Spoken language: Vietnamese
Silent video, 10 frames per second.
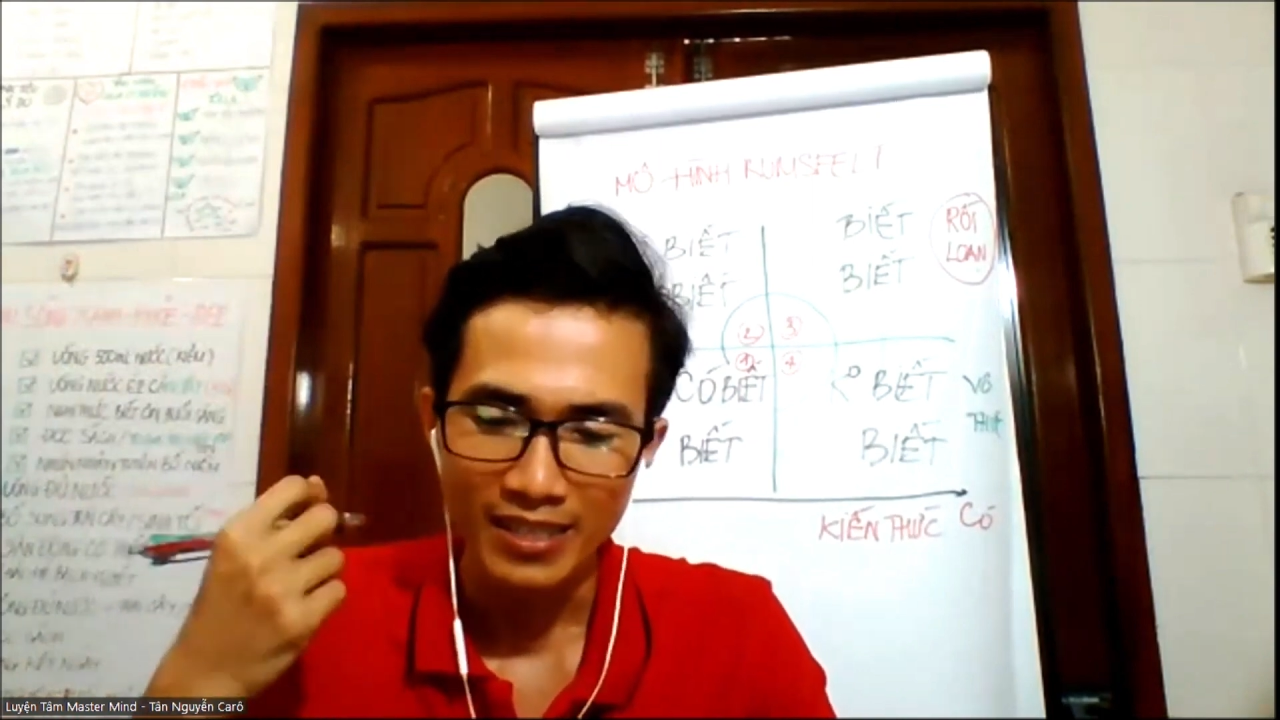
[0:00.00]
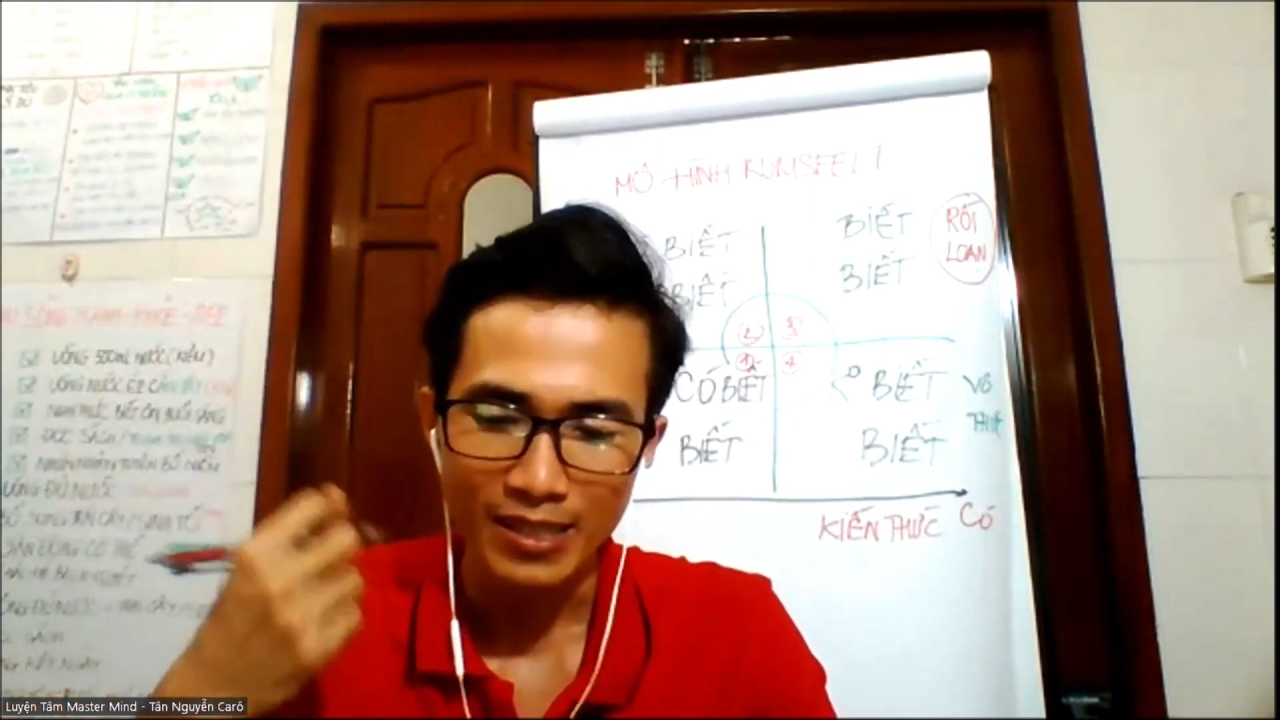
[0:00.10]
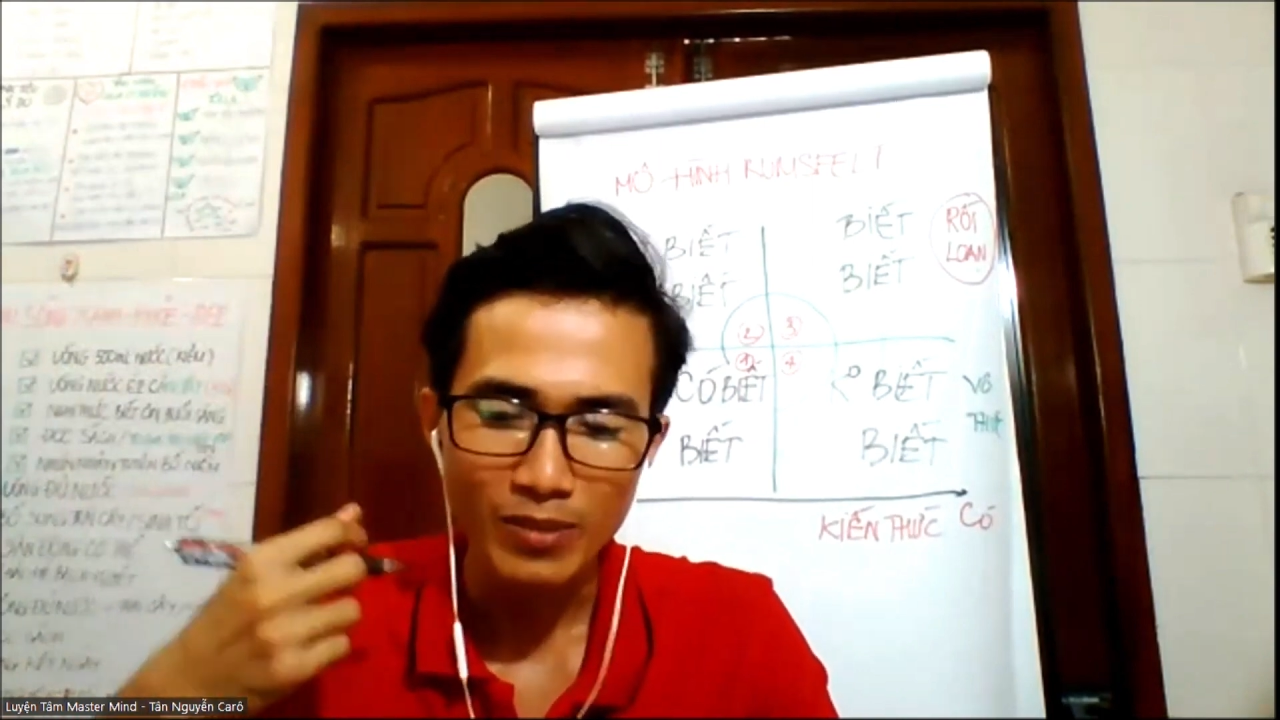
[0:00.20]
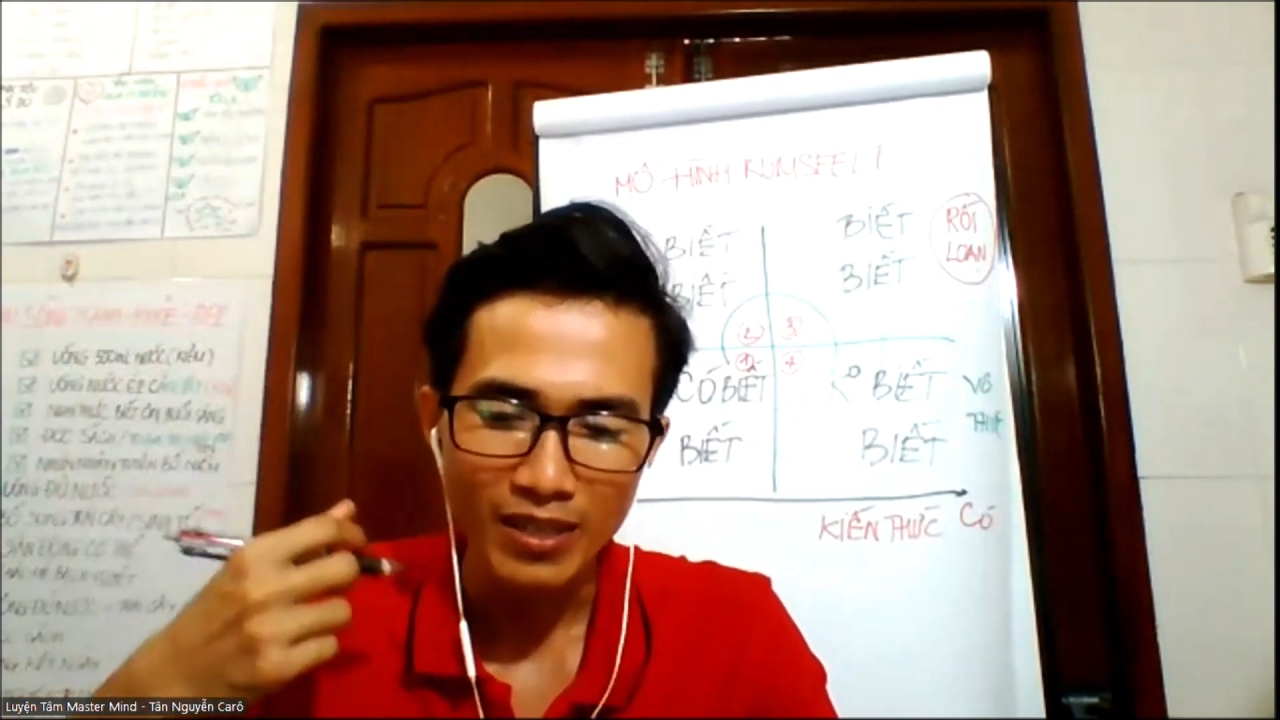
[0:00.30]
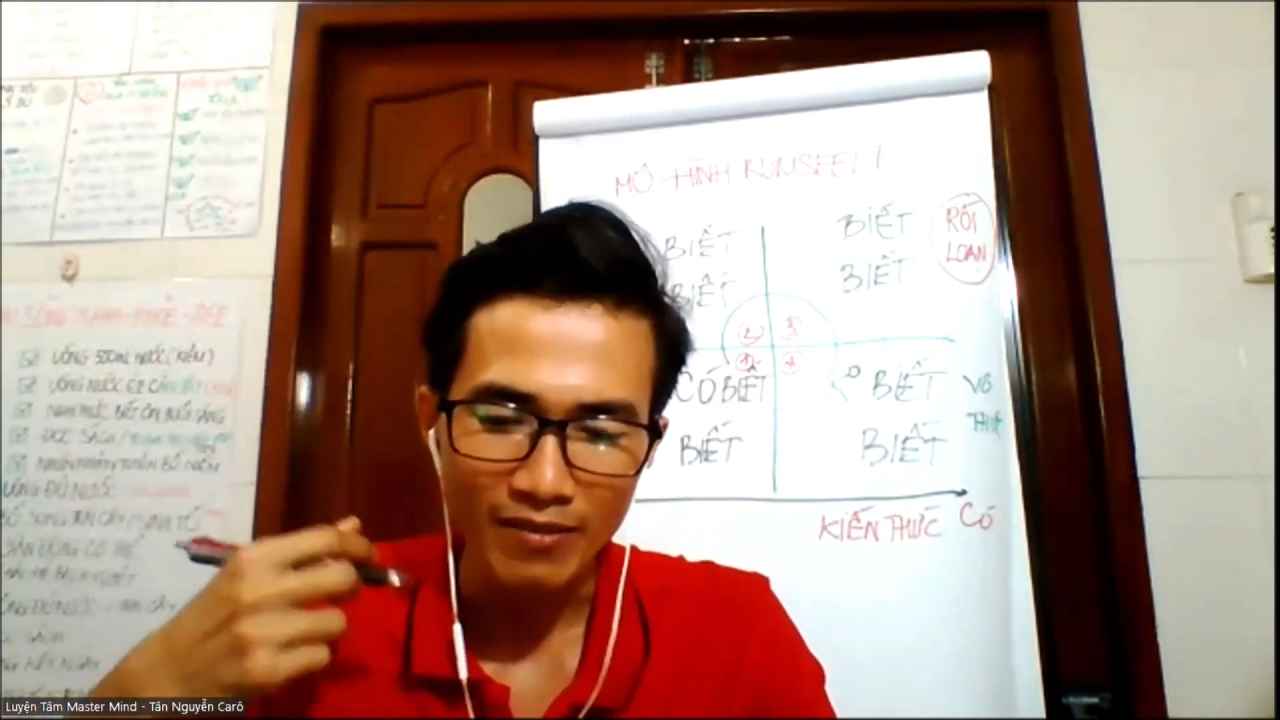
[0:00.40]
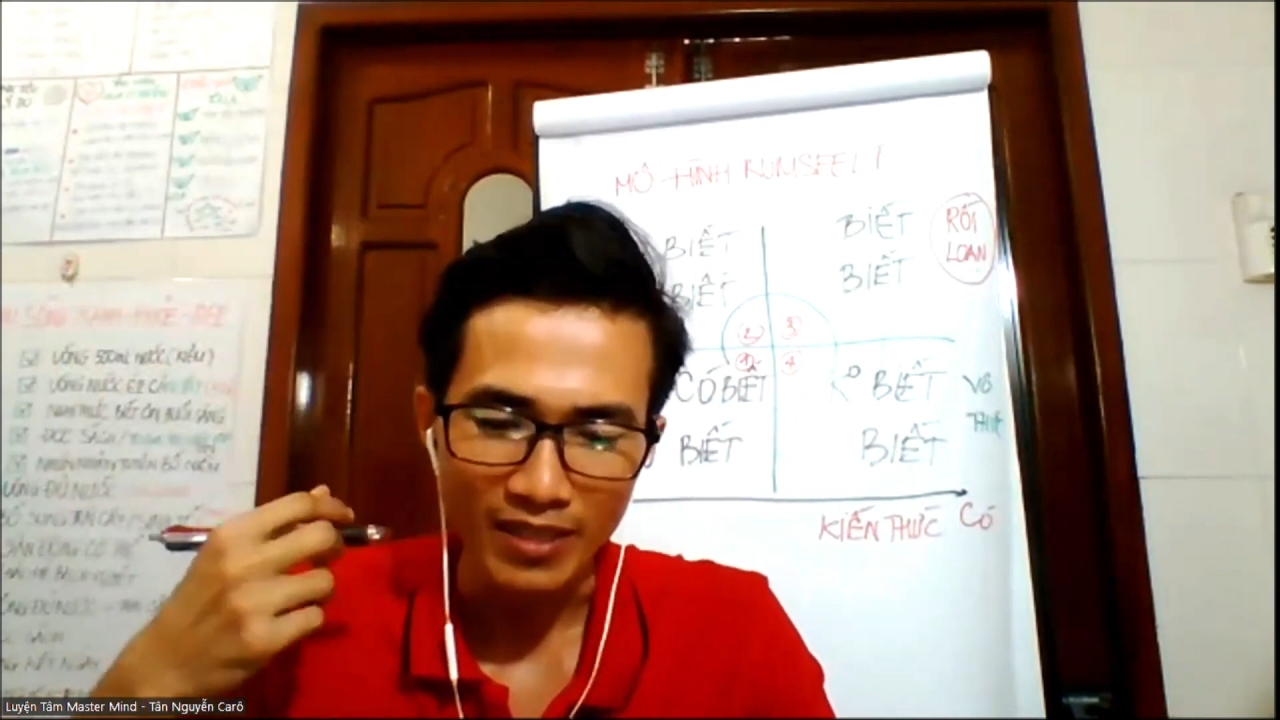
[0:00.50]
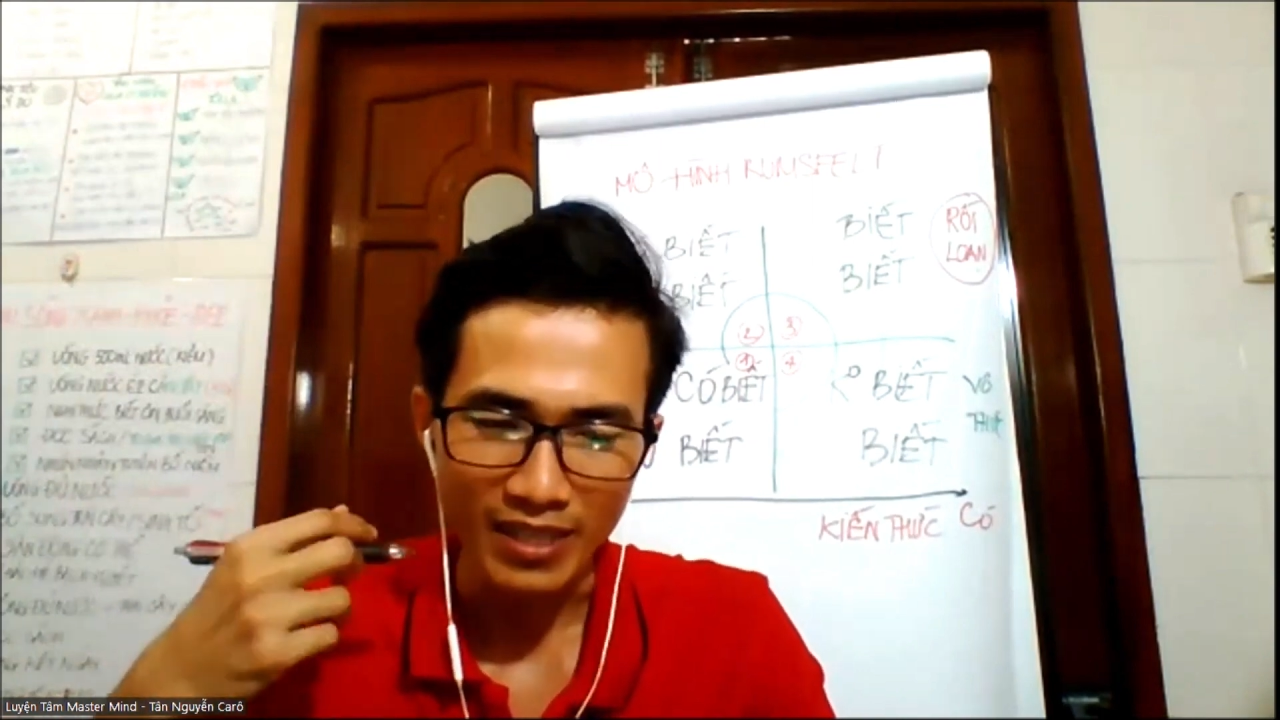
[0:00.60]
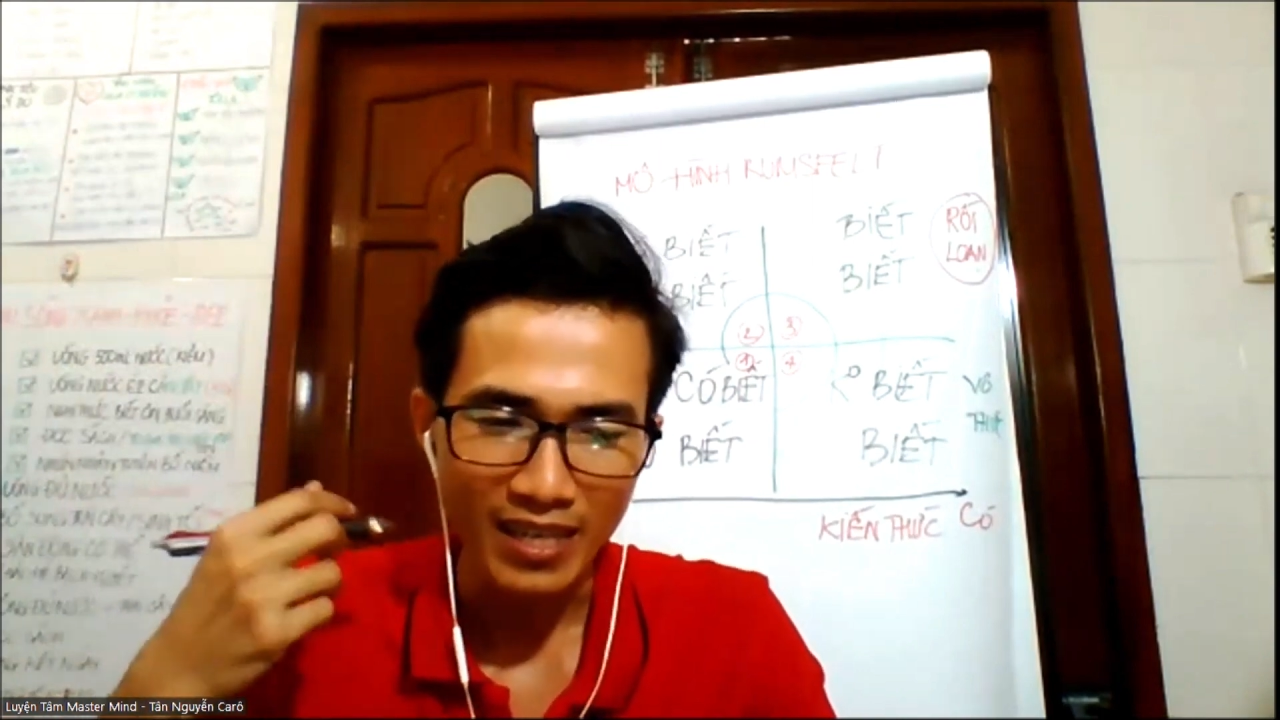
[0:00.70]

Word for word: giống như là về